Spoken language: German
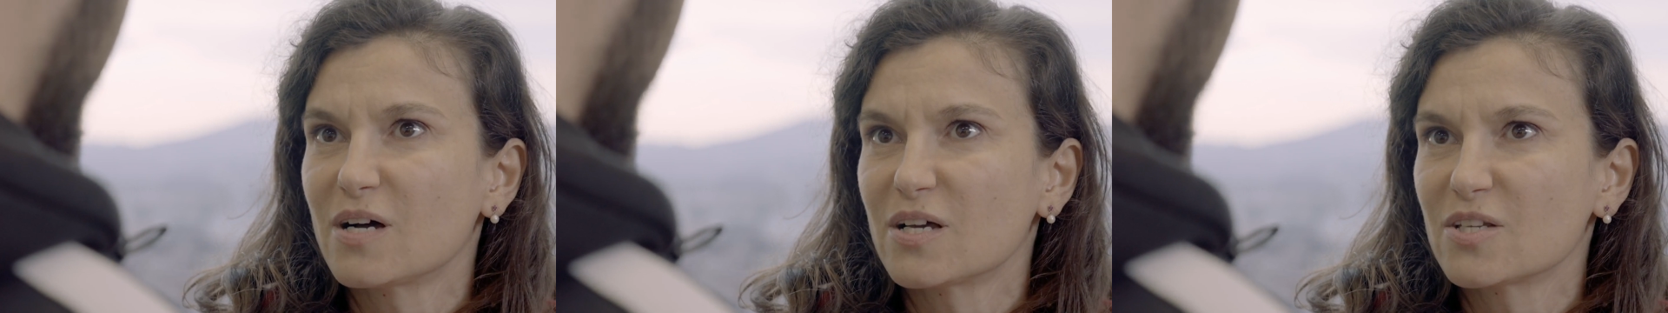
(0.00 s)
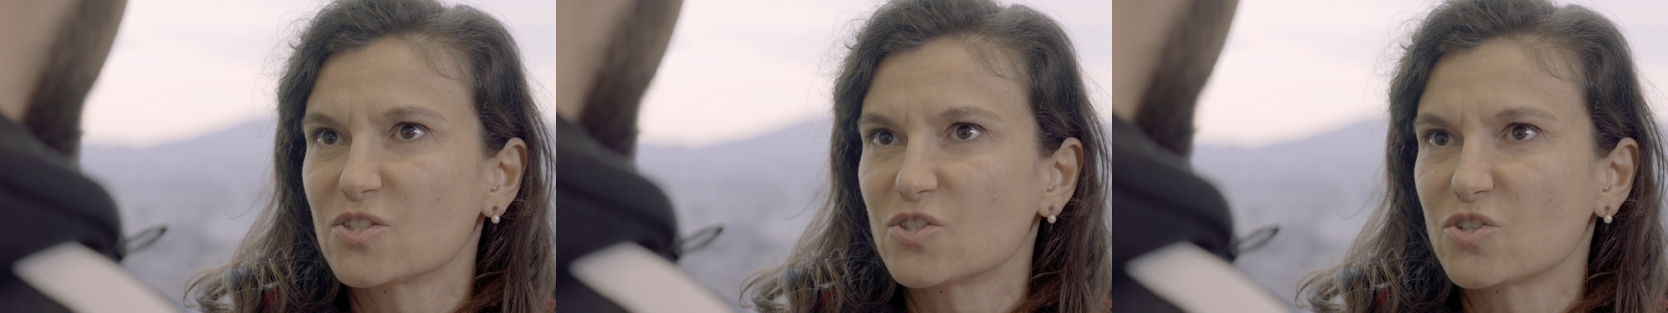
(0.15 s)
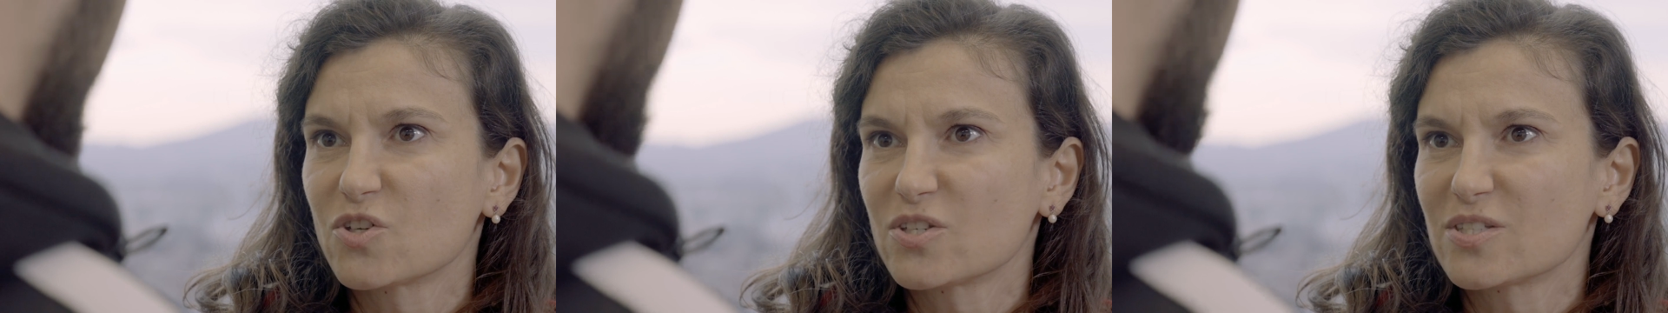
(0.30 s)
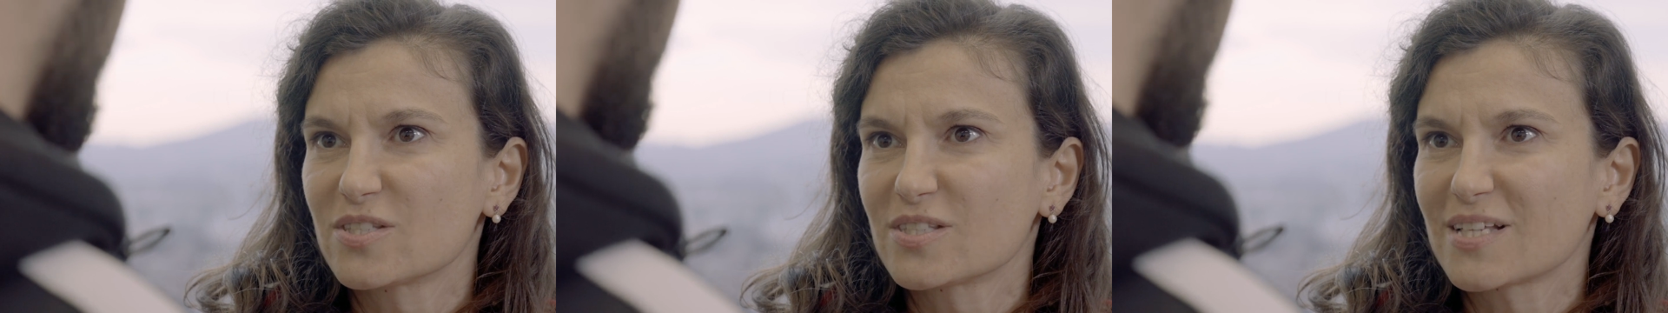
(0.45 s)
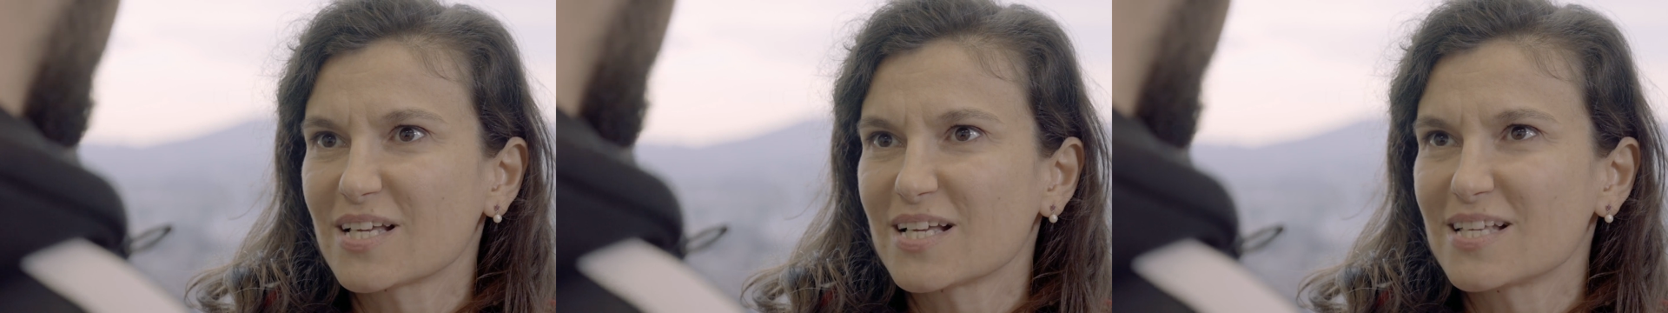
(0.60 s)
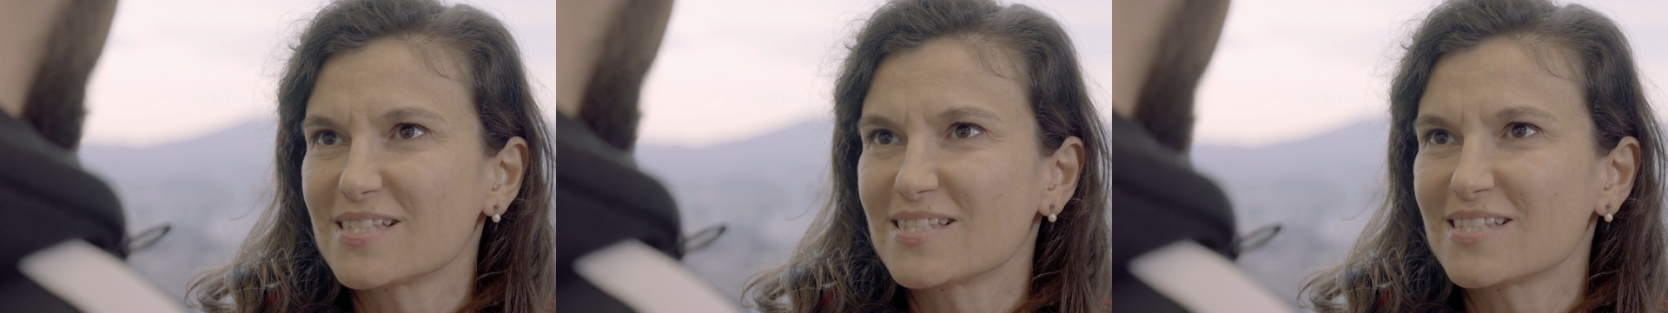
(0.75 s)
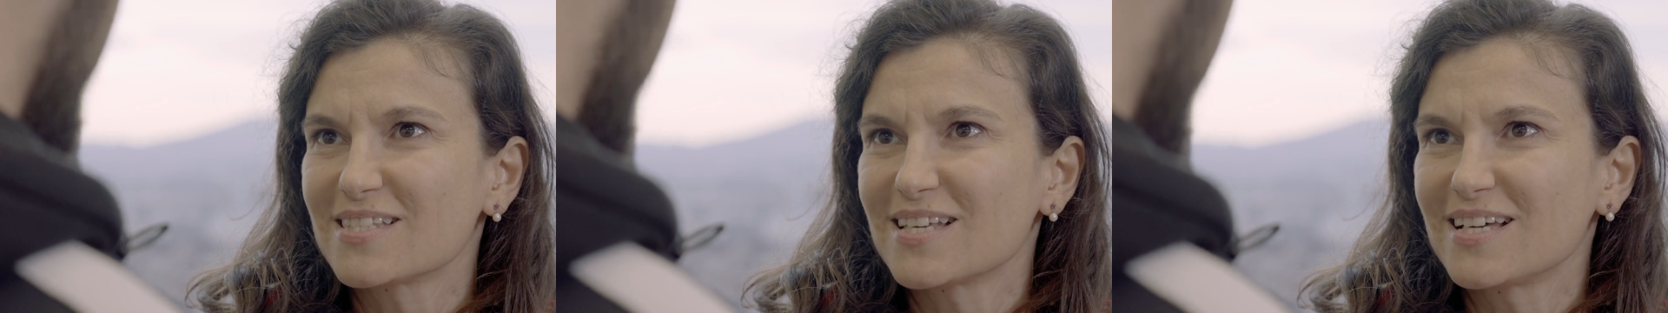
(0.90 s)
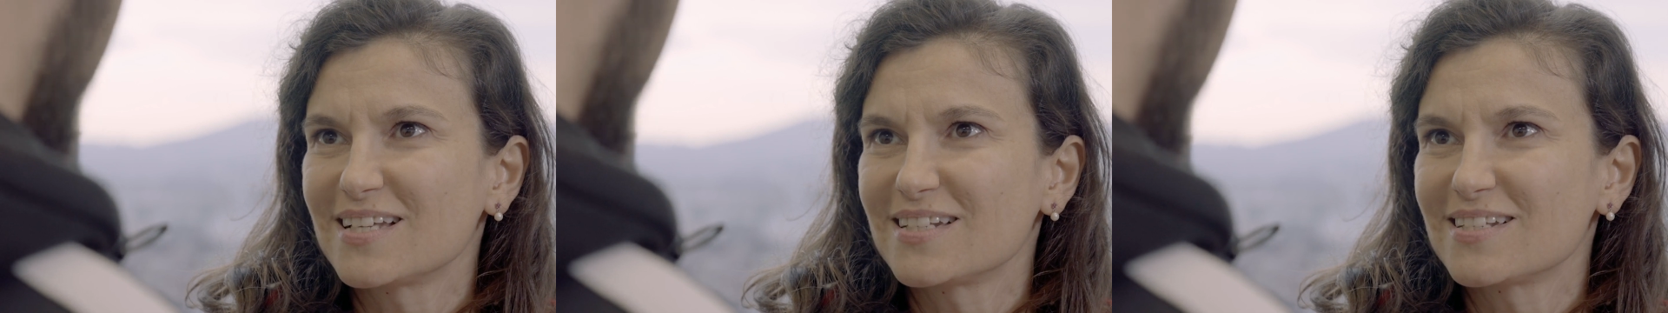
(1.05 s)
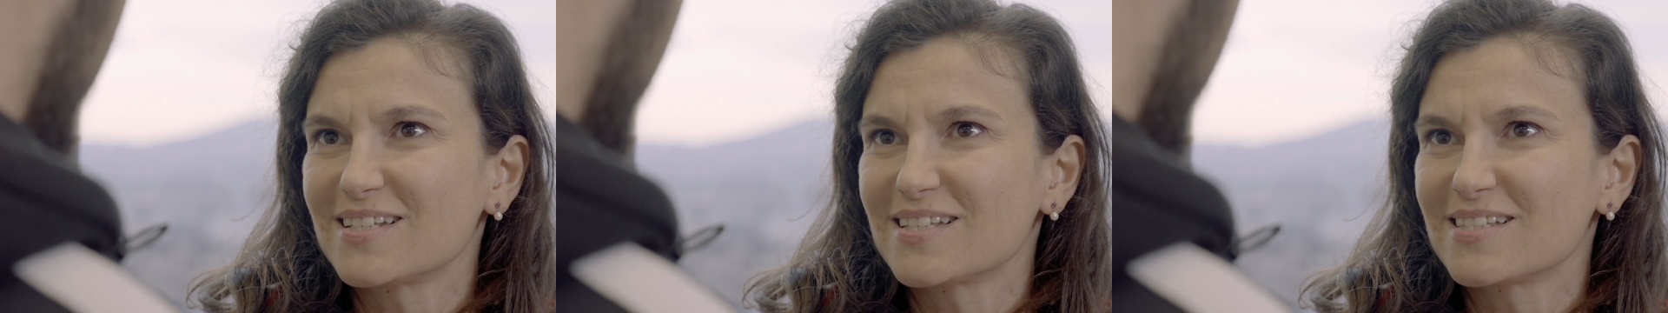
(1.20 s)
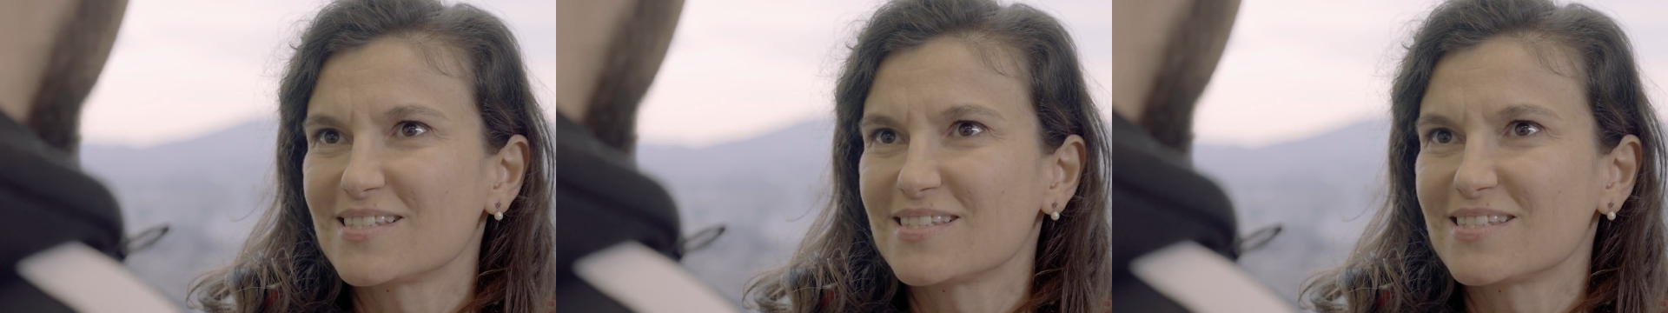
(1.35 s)
muss an einem
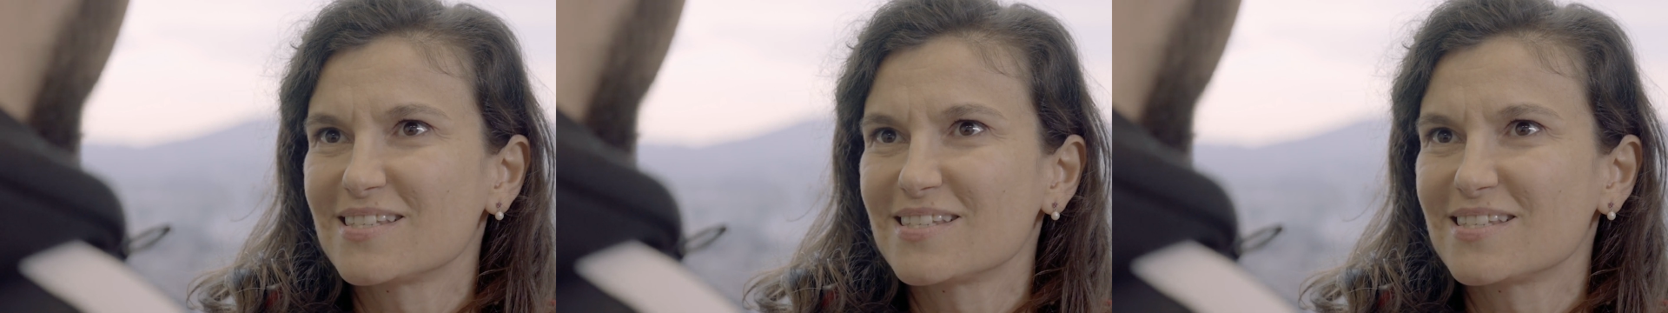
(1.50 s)
Strang